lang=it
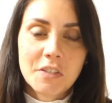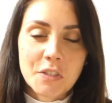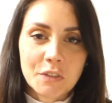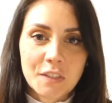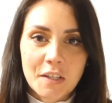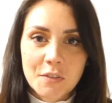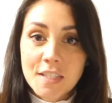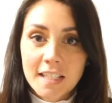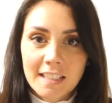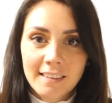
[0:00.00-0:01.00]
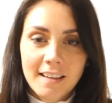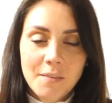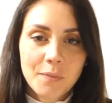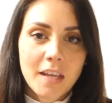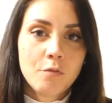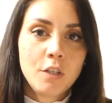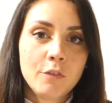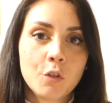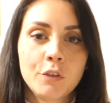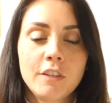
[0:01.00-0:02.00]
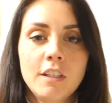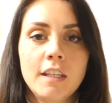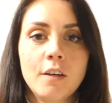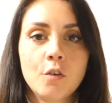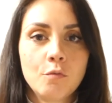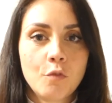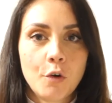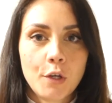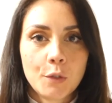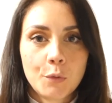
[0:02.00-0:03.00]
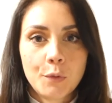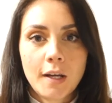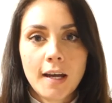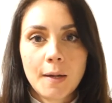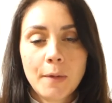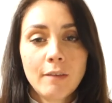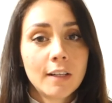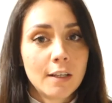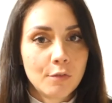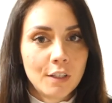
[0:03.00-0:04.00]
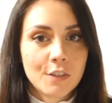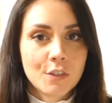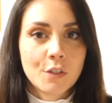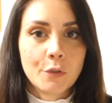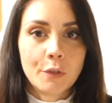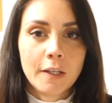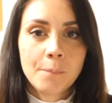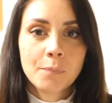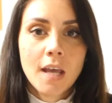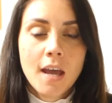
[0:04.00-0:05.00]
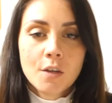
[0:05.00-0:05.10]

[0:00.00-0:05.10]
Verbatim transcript: io sono Daro Sanita e volevo condividere con voi una breve riflessione